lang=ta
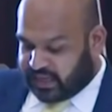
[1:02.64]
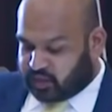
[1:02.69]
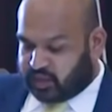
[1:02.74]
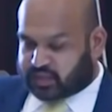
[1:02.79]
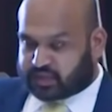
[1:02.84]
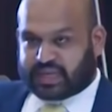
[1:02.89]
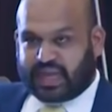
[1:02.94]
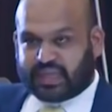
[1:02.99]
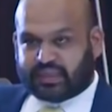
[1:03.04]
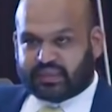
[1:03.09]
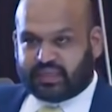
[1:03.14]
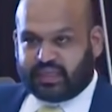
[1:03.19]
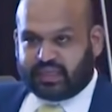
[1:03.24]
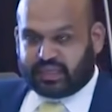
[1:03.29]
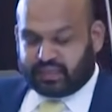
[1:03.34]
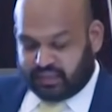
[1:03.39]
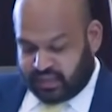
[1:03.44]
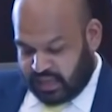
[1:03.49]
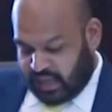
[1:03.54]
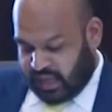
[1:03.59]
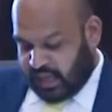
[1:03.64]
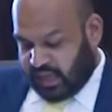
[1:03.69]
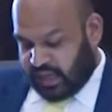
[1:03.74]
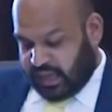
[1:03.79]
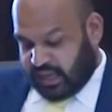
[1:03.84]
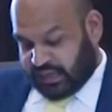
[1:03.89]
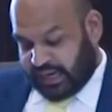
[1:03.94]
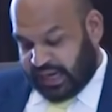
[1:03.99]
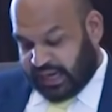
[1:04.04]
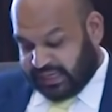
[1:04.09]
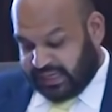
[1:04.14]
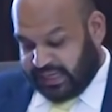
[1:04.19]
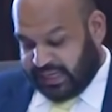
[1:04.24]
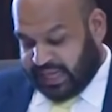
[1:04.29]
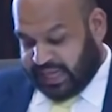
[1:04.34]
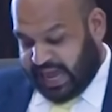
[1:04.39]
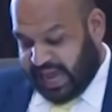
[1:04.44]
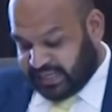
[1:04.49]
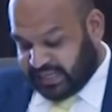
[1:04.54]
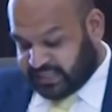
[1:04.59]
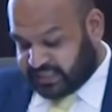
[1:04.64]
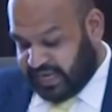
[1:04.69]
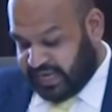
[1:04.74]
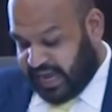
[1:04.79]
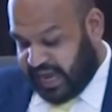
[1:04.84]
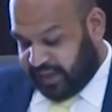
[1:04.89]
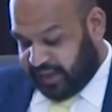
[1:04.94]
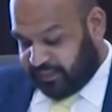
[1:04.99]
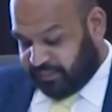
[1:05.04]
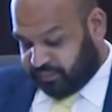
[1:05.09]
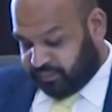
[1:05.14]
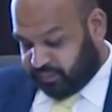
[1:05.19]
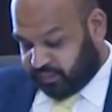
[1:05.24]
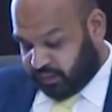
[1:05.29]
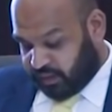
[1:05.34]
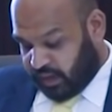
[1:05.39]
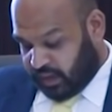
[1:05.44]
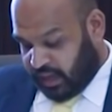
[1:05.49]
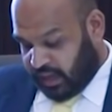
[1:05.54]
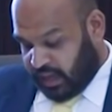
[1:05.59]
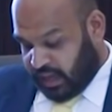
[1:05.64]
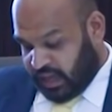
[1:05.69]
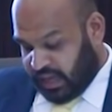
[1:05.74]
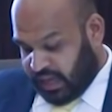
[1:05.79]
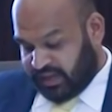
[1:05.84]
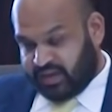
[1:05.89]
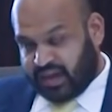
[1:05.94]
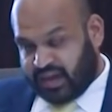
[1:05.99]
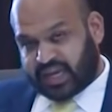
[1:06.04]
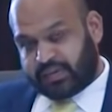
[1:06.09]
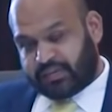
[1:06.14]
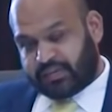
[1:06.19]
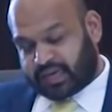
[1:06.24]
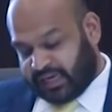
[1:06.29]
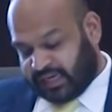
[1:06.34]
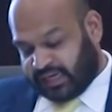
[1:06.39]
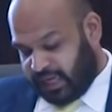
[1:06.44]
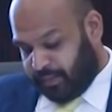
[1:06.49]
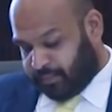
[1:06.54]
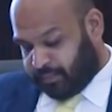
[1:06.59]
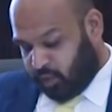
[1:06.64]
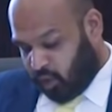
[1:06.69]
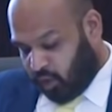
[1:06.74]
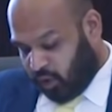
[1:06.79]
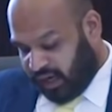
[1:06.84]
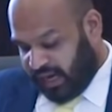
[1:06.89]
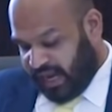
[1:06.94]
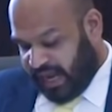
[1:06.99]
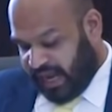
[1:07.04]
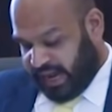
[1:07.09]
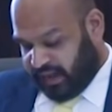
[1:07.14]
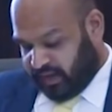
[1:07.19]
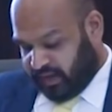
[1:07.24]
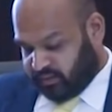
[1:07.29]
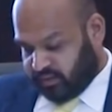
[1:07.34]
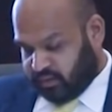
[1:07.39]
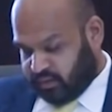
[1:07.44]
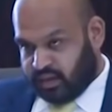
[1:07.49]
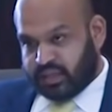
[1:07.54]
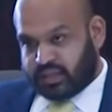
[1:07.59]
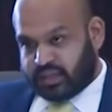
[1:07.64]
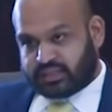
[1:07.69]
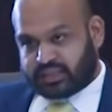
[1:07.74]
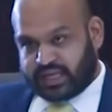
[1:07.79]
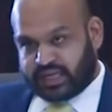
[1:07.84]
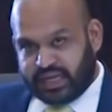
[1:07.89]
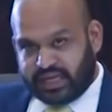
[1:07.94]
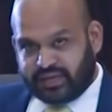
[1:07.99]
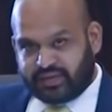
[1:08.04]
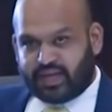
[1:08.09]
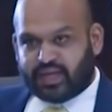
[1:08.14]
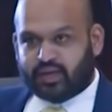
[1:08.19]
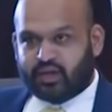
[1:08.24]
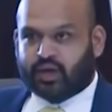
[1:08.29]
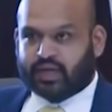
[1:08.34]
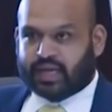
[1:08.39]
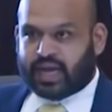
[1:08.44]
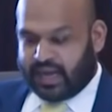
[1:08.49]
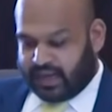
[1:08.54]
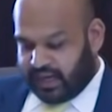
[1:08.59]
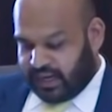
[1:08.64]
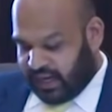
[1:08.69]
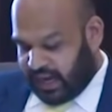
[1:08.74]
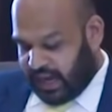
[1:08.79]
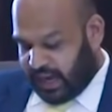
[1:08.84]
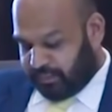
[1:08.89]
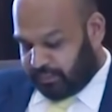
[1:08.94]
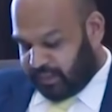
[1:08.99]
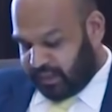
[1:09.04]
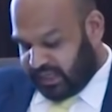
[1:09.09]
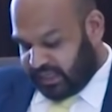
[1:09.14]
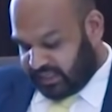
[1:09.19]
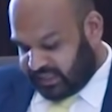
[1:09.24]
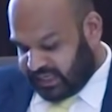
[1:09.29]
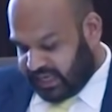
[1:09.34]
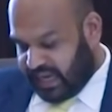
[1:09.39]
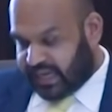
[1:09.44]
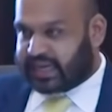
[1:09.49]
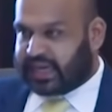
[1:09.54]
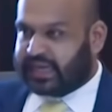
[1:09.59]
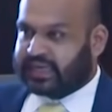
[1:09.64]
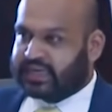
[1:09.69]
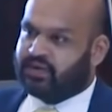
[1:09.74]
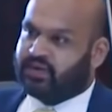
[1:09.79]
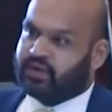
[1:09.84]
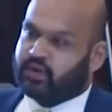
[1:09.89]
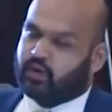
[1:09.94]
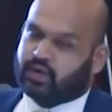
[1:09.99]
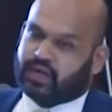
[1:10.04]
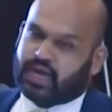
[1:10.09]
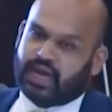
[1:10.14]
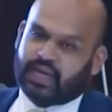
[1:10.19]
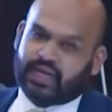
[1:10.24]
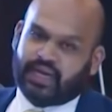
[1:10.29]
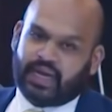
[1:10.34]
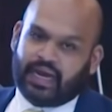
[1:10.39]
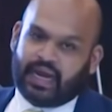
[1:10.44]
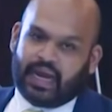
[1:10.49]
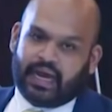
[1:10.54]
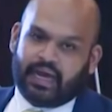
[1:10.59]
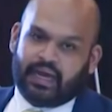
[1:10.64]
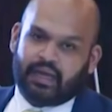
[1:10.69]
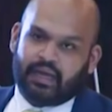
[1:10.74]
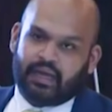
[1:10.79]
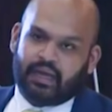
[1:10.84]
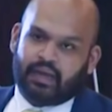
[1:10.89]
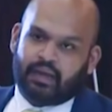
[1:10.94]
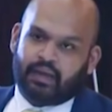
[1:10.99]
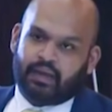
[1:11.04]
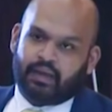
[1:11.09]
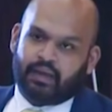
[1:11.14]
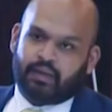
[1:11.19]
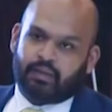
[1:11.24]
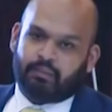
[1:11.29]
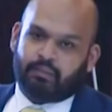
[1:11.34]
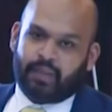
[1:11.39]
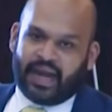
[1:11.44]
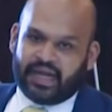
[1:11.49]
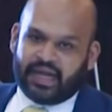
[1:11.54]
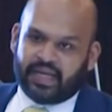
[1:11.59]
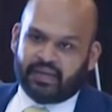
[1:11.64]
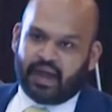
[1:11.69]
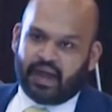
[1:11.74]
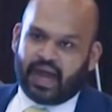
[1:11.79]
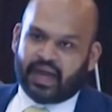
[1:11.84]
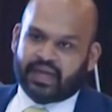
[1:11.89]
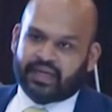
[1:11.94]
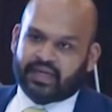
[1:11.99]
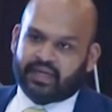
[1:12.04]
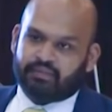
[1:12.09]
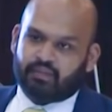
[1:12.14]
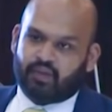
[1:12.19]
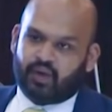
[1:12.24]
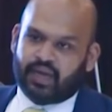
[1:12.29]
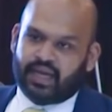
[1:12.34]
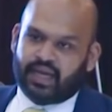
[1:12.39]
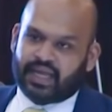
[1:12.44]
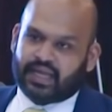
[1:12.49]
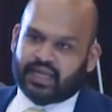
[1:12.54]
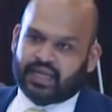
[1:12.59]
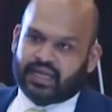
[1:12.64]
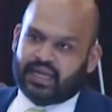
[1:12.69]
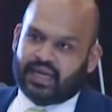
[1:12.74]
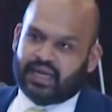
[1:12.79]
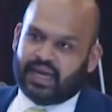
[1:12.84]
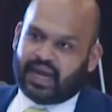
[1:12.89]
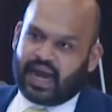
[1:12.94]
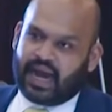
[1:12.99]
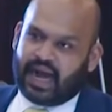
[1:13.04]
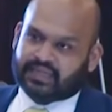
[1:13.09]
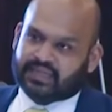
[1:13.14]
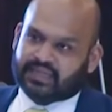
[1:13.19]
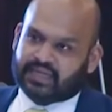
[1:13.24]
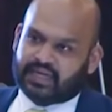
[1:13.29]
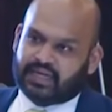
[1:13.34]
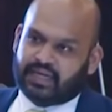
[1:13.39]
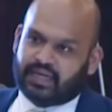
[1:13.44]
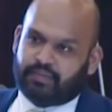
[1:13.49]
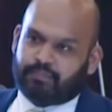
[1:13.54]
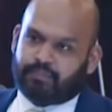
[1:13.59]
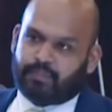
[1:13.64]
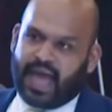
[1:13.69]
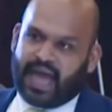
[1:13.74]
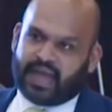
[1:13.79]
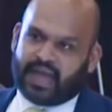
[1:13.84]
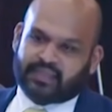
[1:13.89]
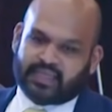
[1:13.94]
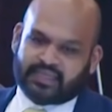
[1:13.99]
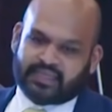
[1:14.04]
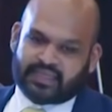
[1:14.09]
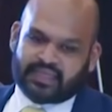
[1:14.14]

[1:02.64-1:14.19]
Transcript: விரும்புவதாக ஸ்ரீலங்கா ஜனாதிபதி வெளியிட்ட கருத்தை ஐக்கிய மக்கள் சக்தி ஆளும் கட்சியாக இருந்து கூறியிருந்தால் இதற்கு இனவாத சாயம் பூசப்பட்டிருக்கும் என குறிப்பிட்டுள்ளார்